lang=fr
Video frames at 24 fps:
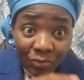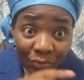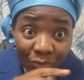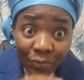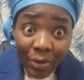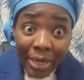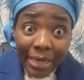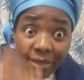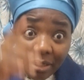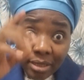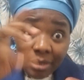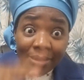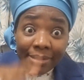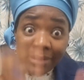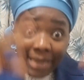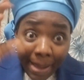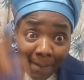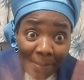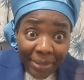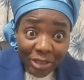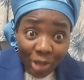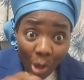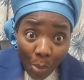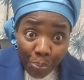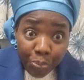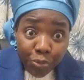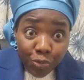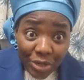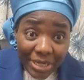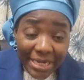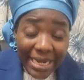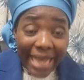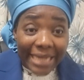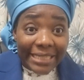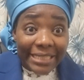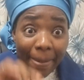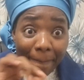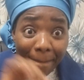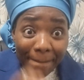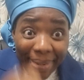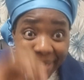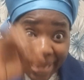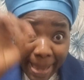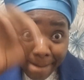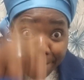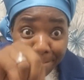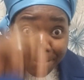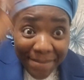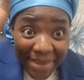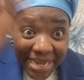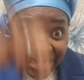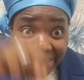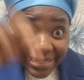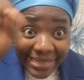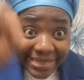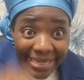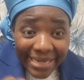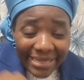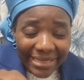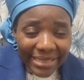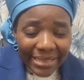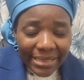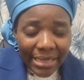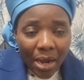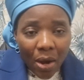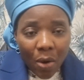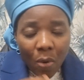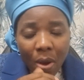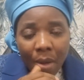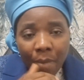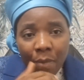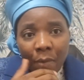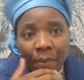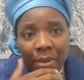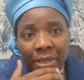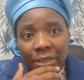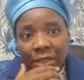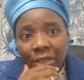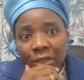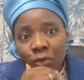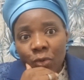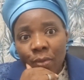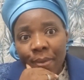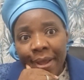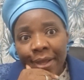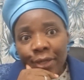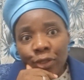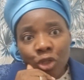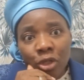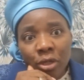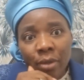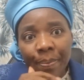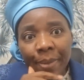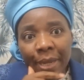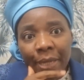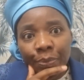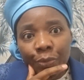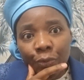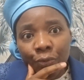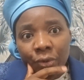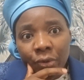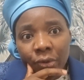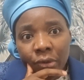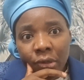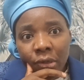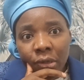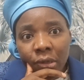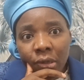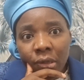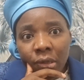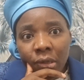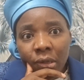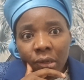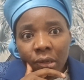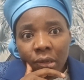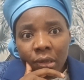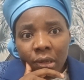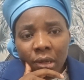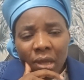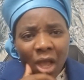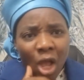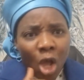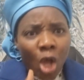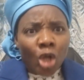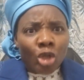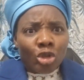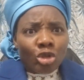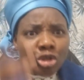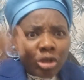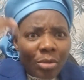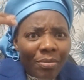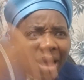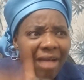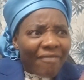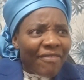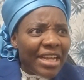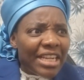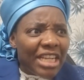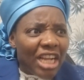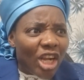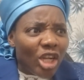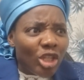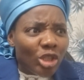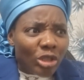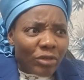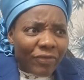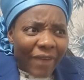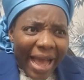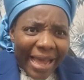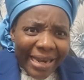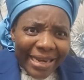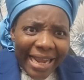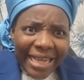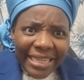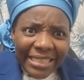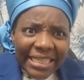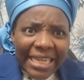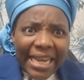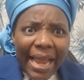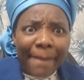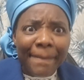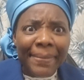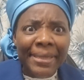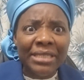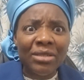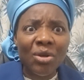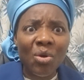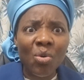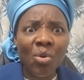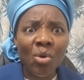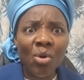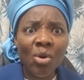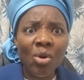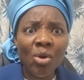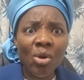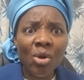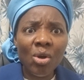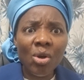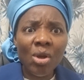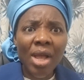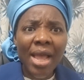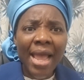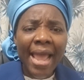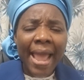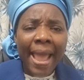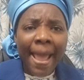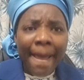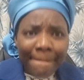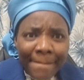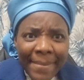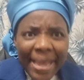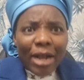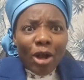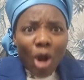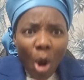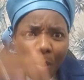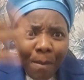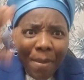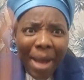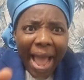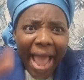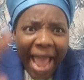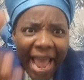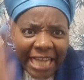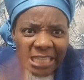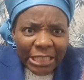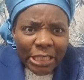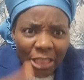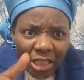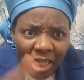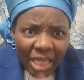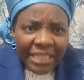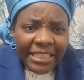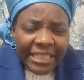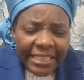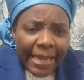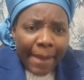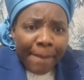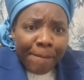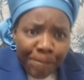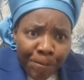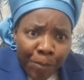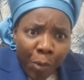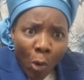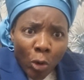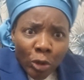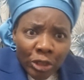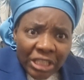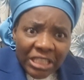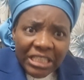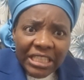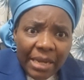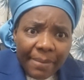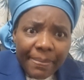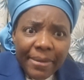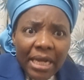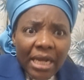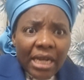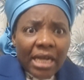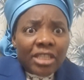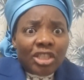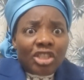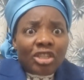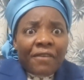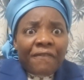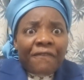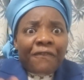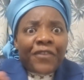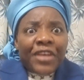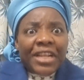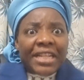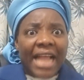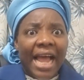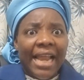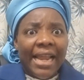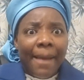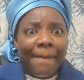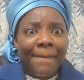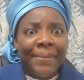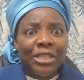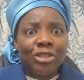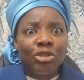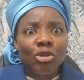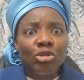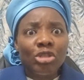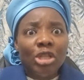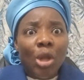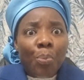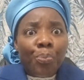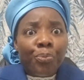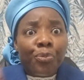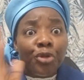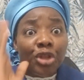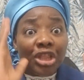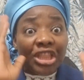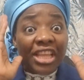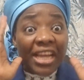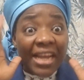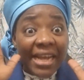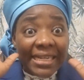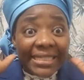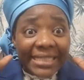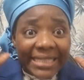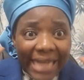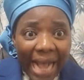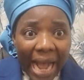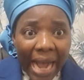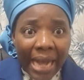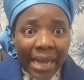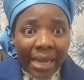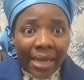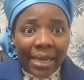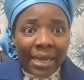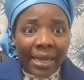Ouais, la maison pourrie là, j'ai payé 1200 euros. À un moment, j'ai dit, ouais, je ne paye plus. Tu m'avais dit que tu vas arranger la maison. Mais comment est-ce que c'est possible que je vis dans la maison depuis deux ans?